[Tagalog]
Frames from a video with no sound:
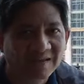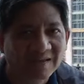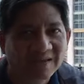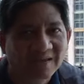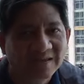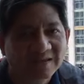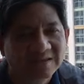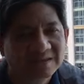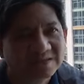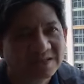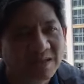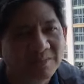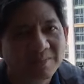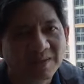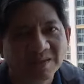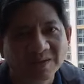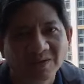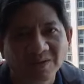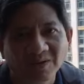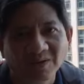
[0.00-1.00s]
total seven,
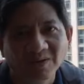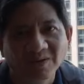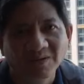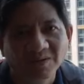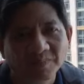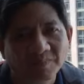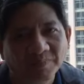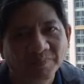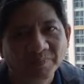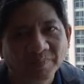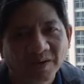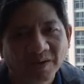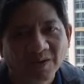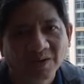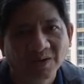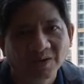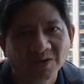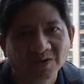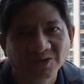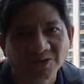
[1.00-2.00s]
of 9,000.
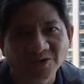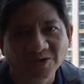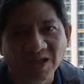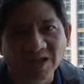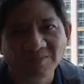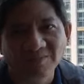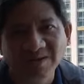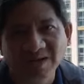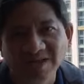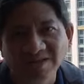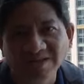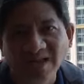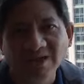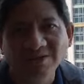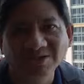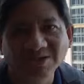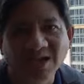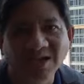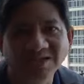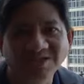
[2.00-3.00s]
Oo, oh, total of
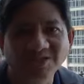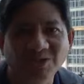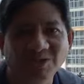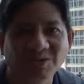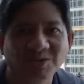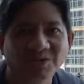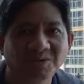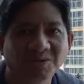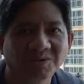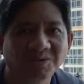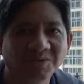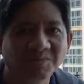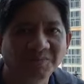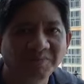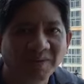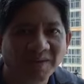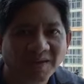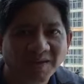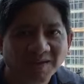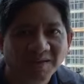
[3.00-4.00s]
9,000. So,
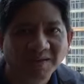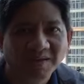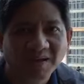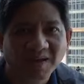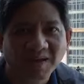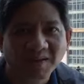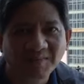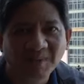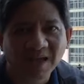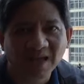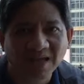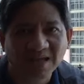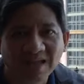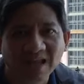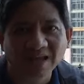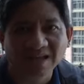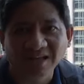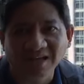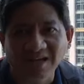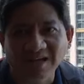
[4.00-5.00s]
uh,
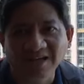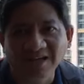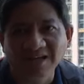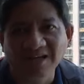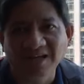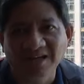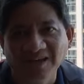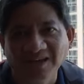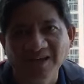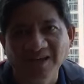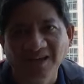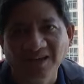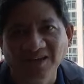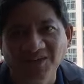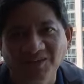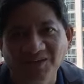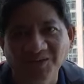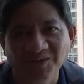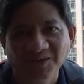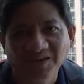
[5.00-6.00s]
malaki-laki rin na uh, ano.